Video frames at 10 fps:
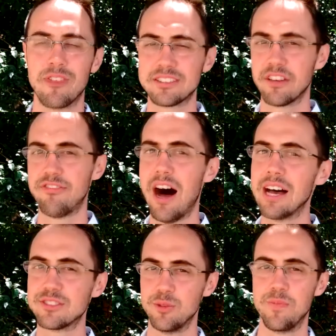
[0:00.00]
ser
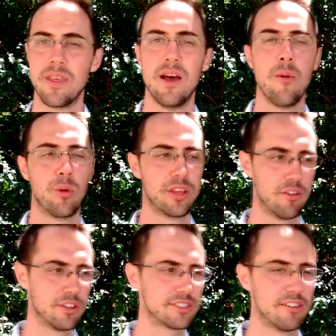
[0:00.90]
fácil, porque
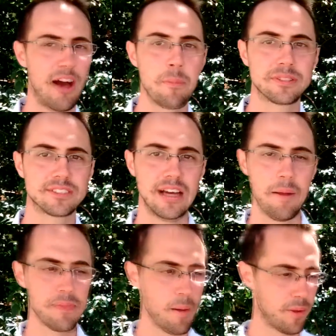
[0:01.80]
você vai precisar
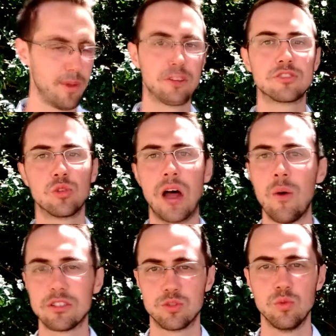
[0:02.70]
primeiro estudar o
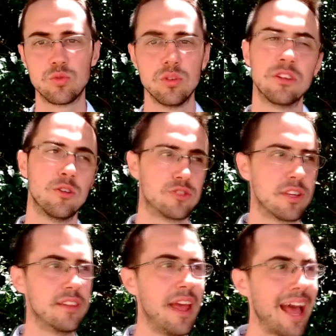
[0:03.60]
assunto, então isso aqui
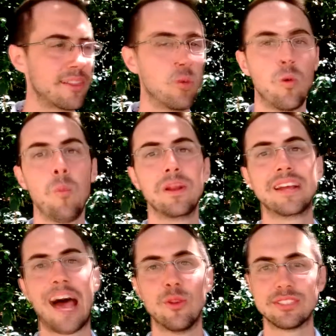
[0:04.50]
nem é tão
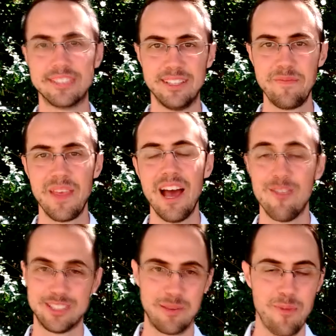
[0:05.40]
complicado assim,
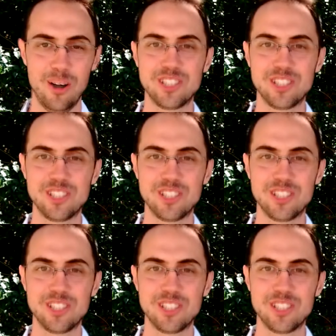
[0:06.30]
você pode